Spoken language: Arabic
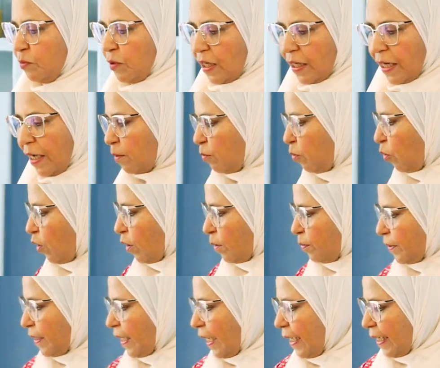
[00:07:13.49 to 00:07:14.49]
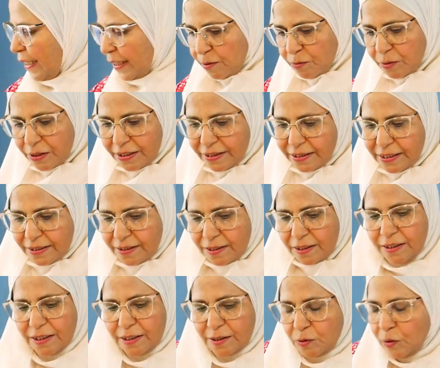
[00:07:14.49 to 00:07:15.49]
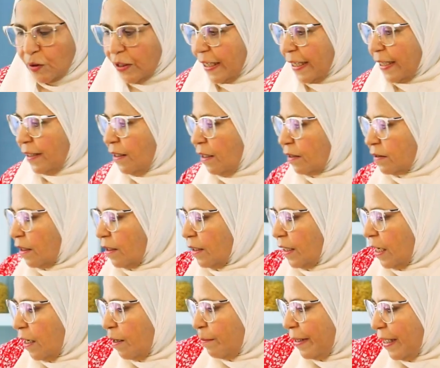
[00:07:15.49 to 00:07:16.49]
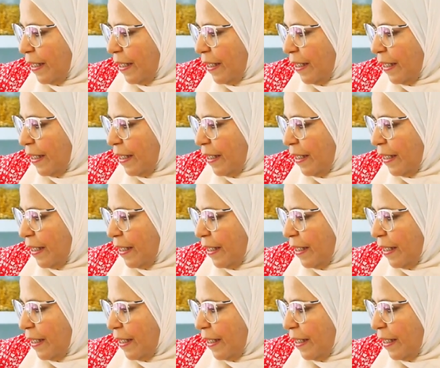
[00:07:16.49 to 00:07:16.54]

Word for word: طلع البخار بتاعها حلو جدا الدخان هطلعها